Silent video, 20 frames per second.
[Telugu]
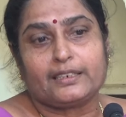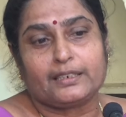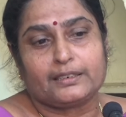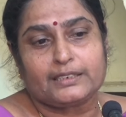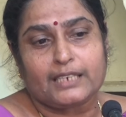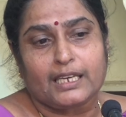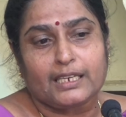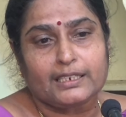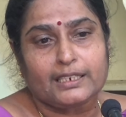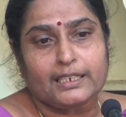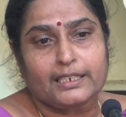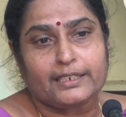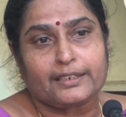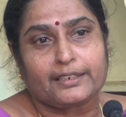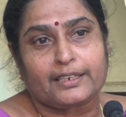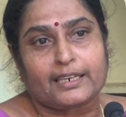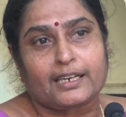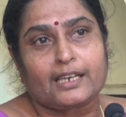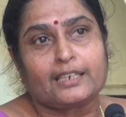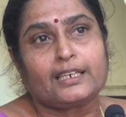నిజానికి
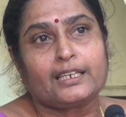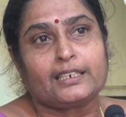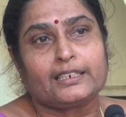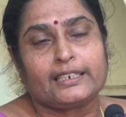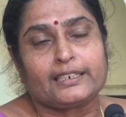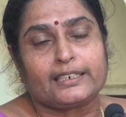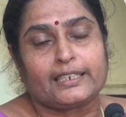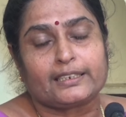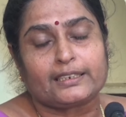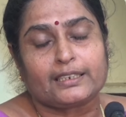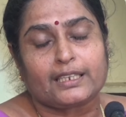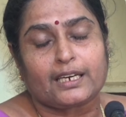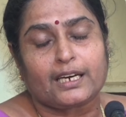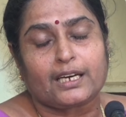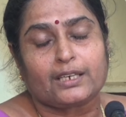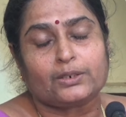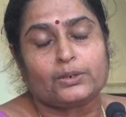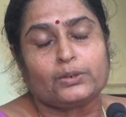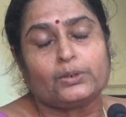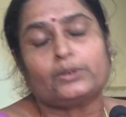ఈ రకంగా నేను
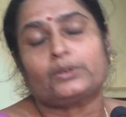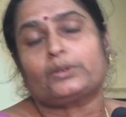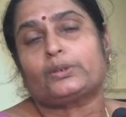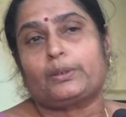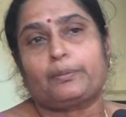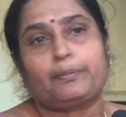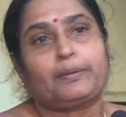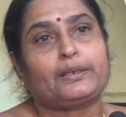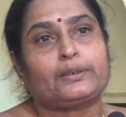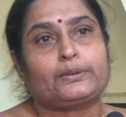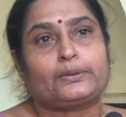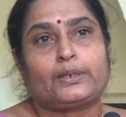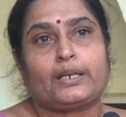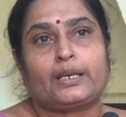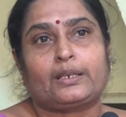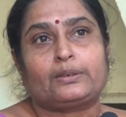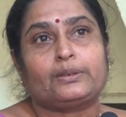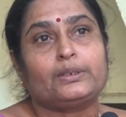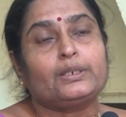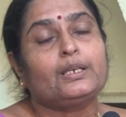ఎంతగానో రుణపడి
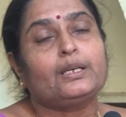ఉన్నాను